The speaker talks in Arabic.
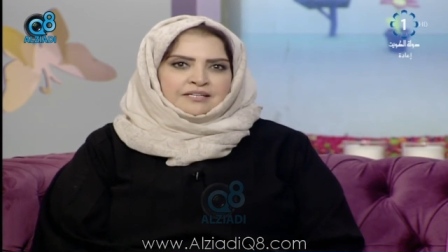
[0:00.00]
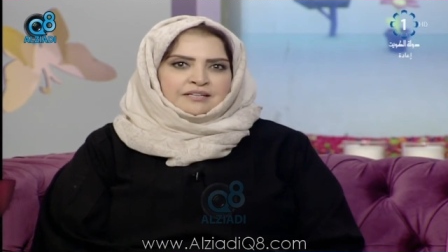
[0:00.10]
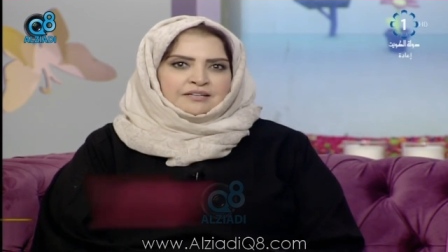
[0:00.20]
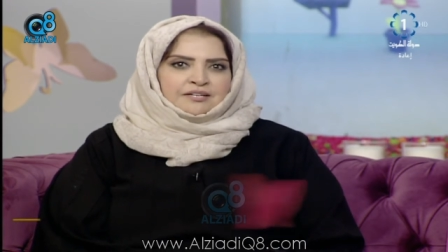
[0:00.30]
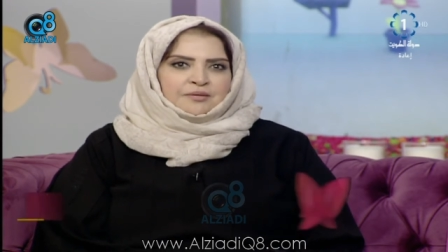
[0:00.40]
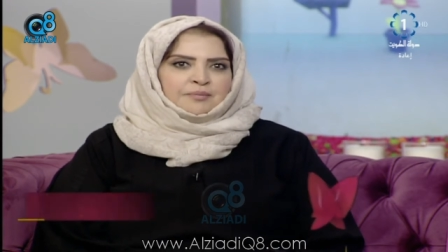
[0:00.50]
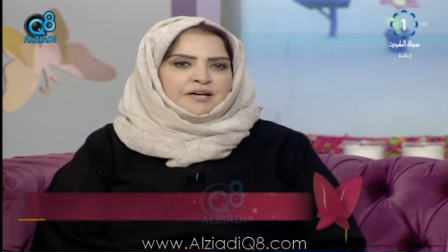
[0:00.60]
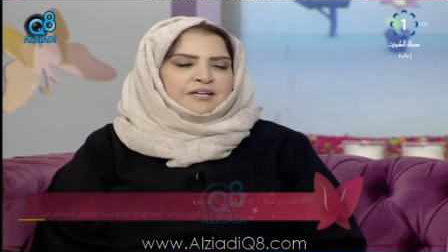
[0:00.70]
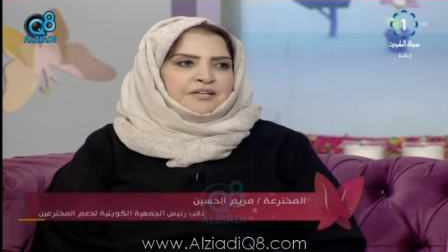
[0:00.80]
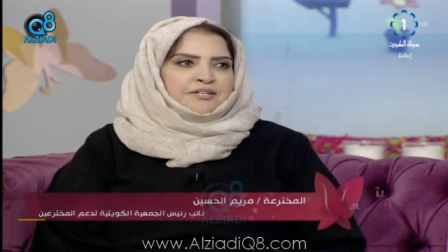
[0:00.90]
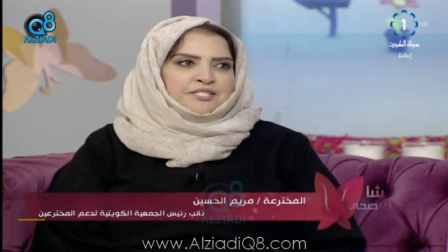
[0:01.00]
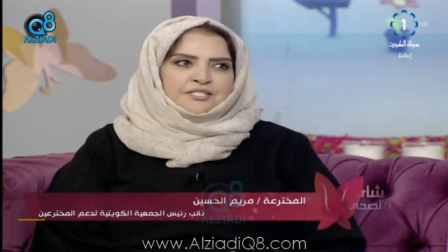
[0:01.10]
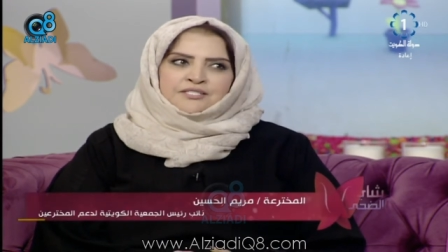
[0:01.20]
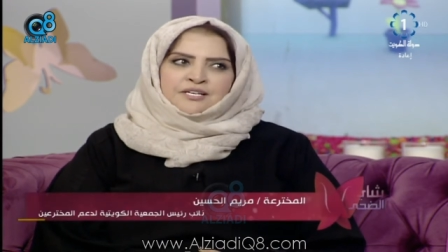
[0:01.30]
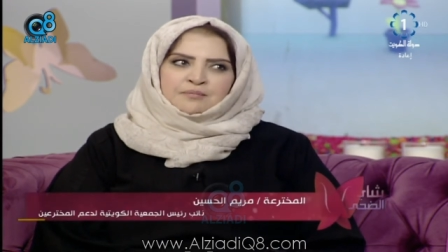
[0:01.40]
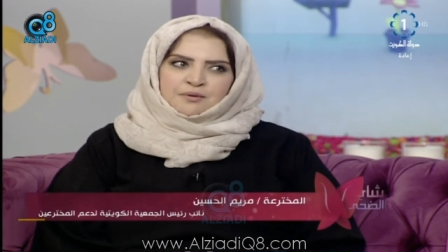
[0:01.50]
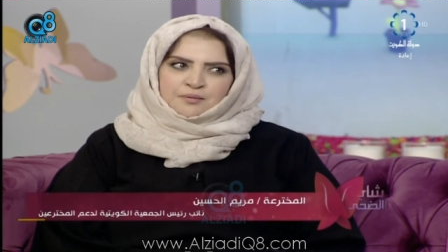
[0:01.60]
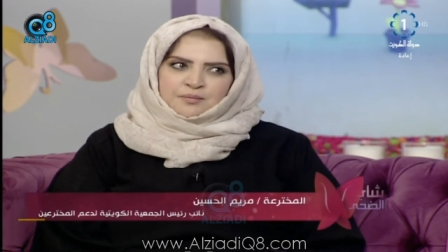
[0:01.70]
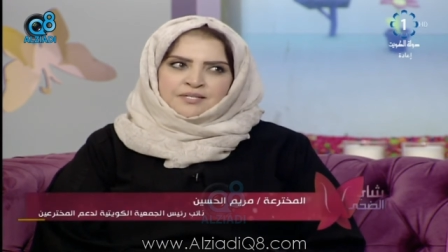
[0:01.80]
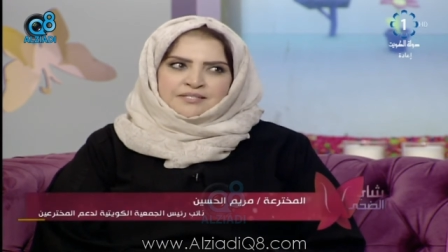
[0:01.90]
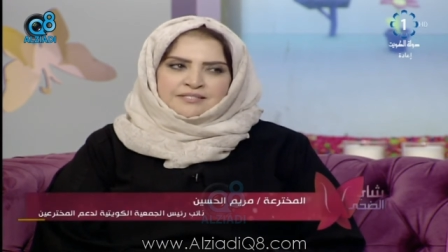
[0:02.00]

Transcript: عباره عن ريشه درل مع مبرد.